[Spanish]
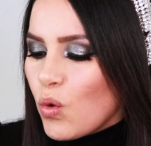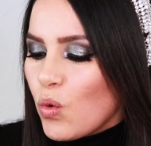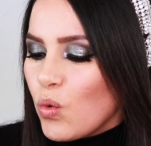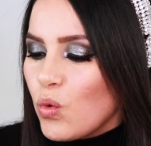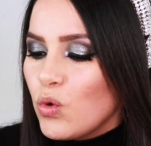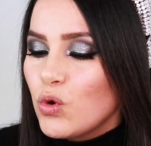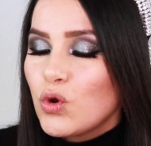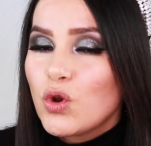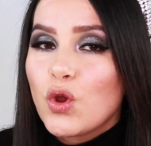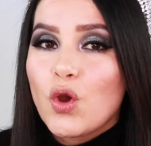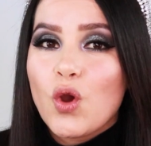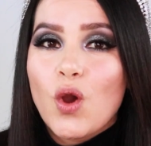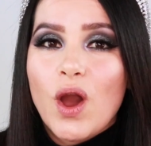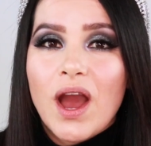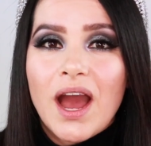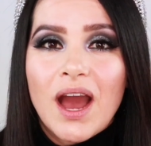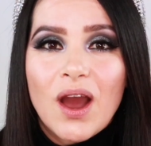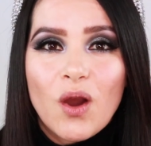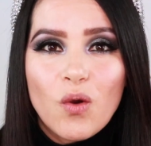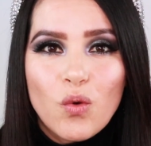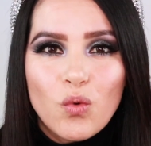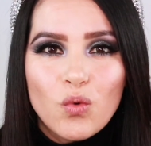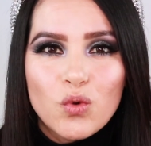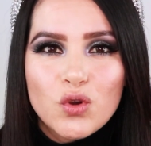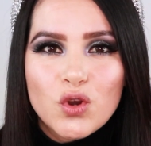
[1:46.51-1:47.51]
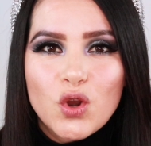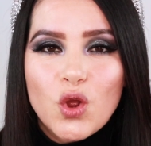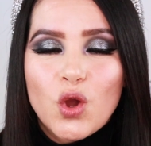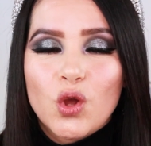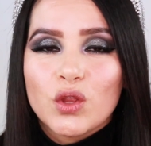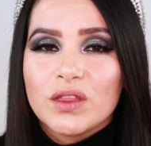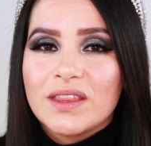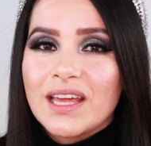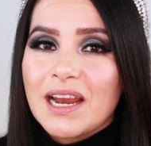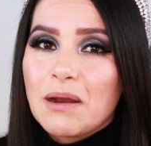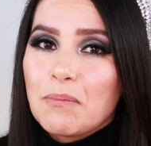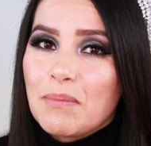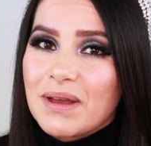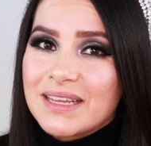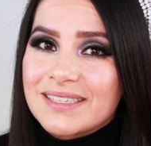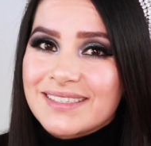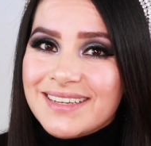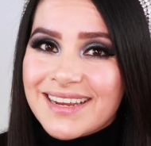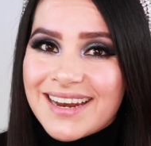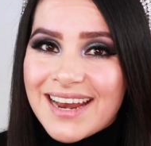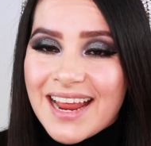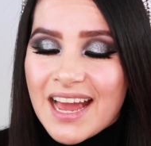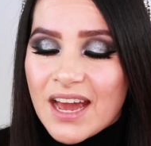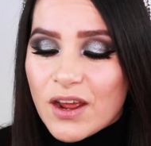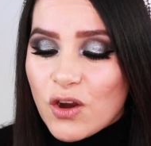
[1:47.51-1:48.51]
uno a uno del más
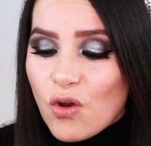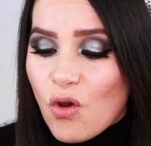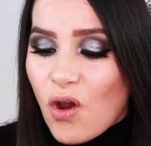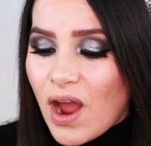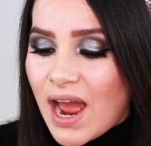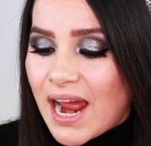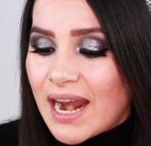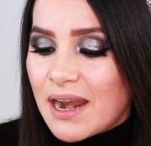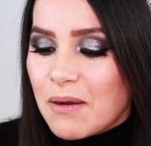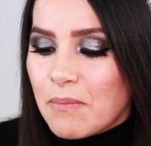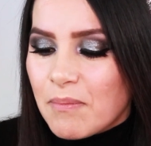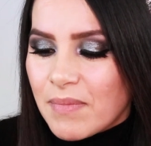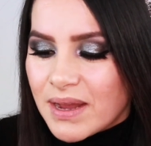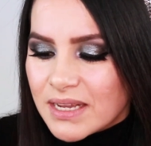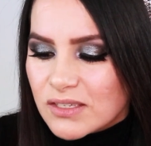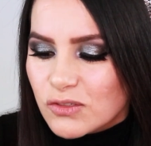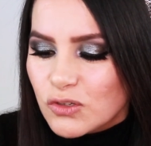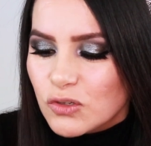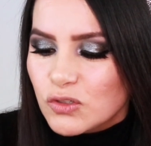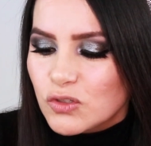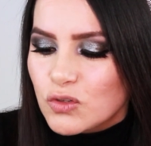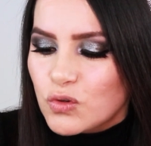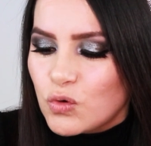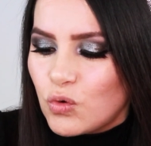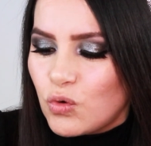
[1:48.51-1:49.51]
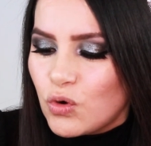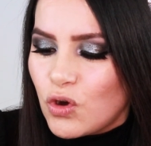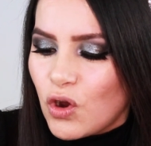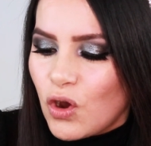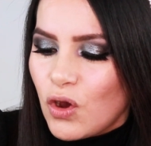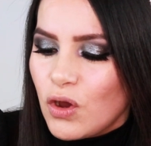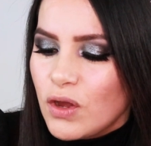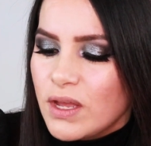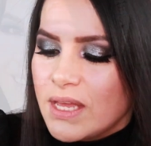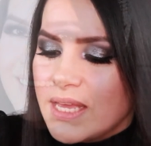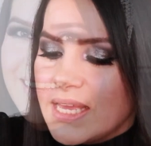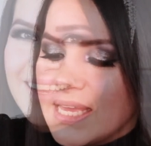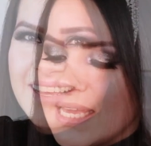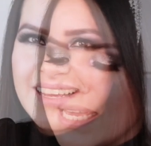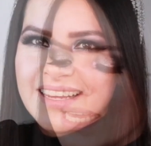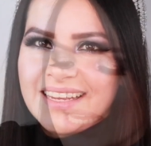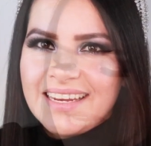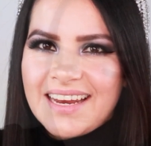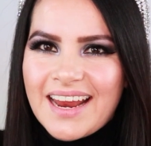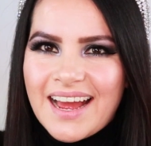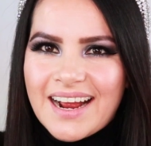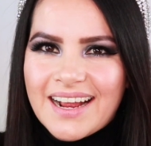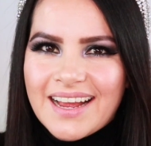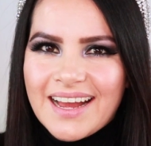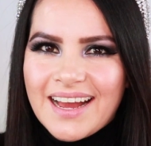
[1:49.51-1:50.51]
claro al más oscuro
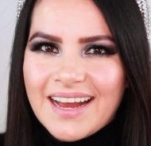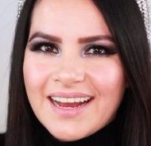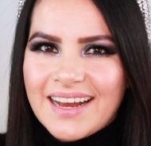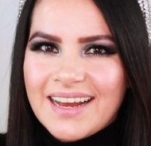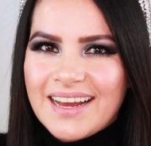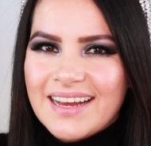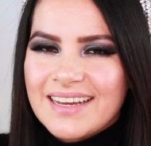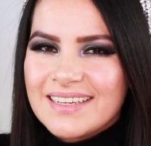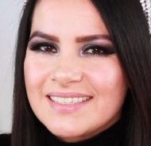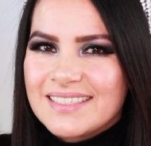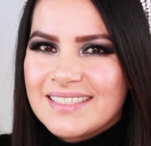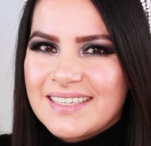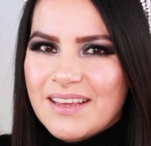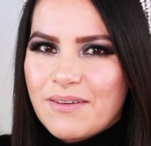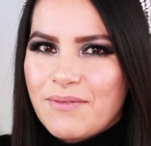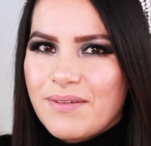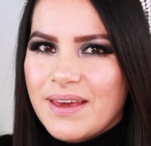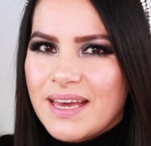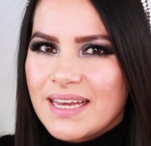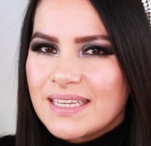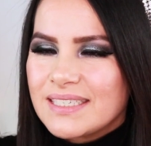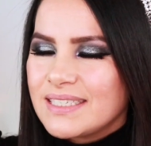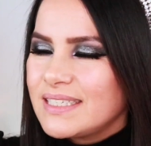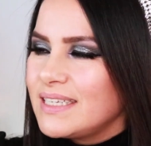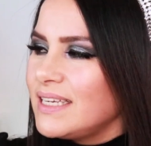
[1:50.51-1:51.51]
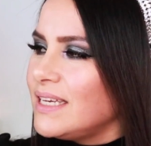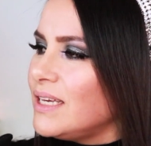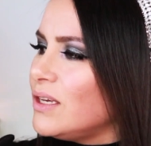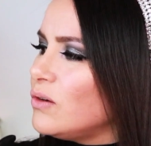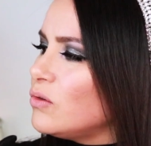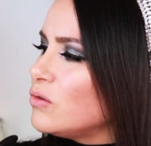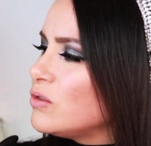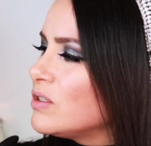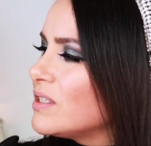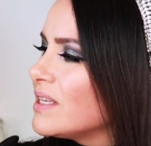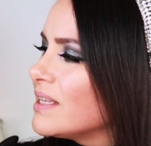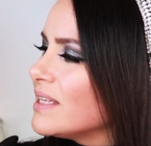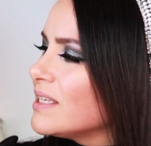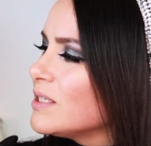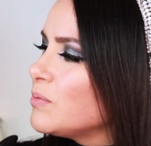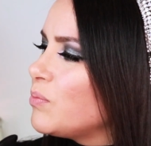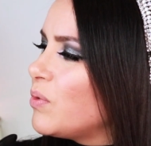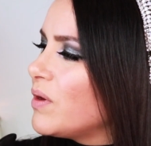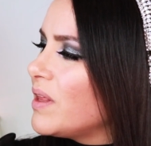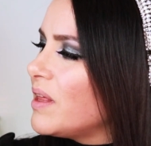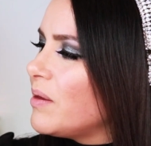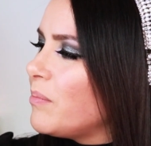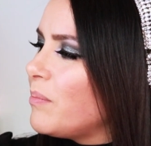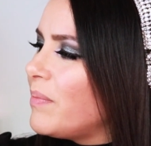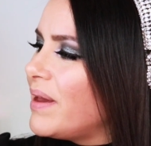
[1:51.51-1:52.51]
y la caja se ve así. Ustedes
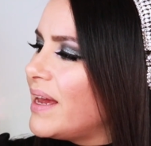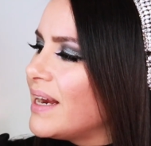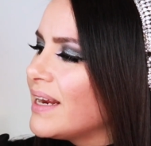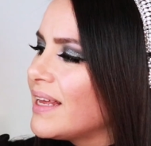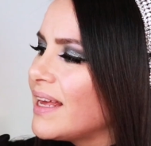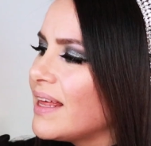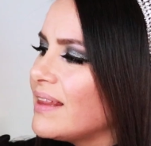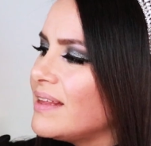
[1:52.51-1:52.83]
pueden ver